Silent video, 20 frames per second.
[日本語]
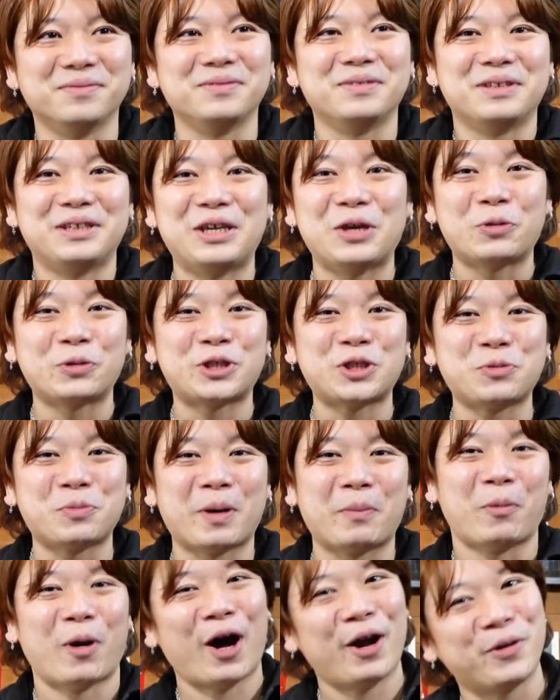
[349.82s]

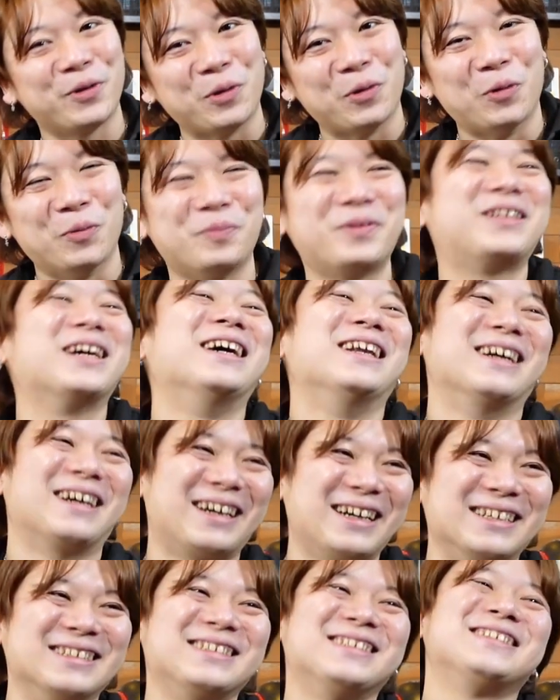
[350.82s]
イエローシルバーもあるよみたいな
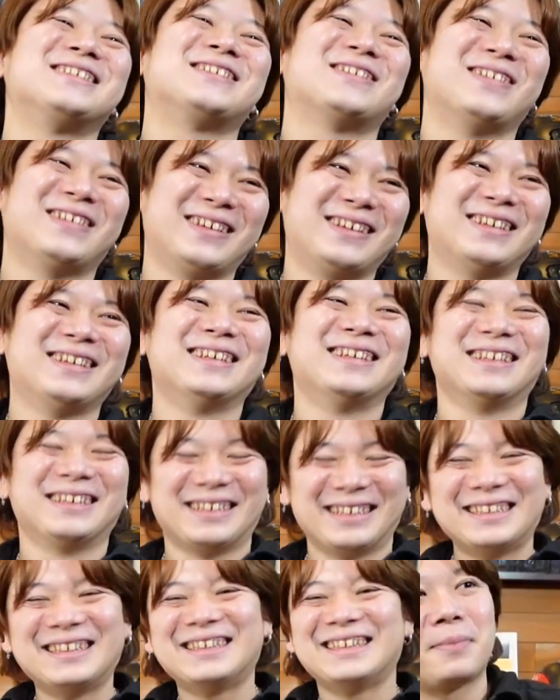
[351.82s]
みたいな話になっ
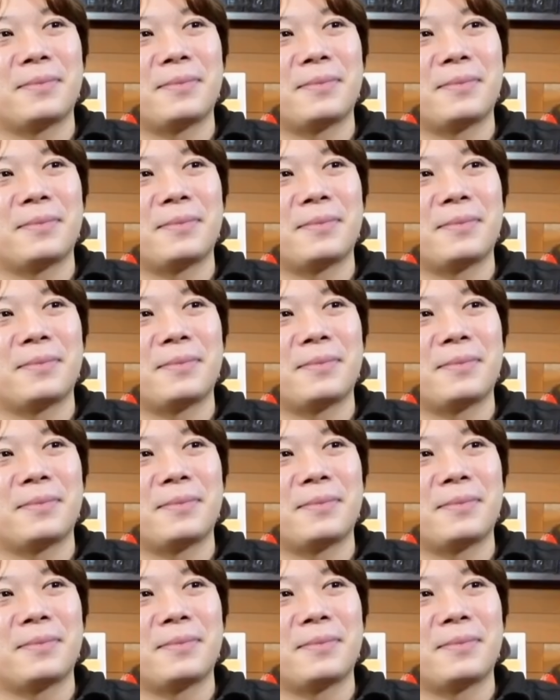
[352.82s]
て、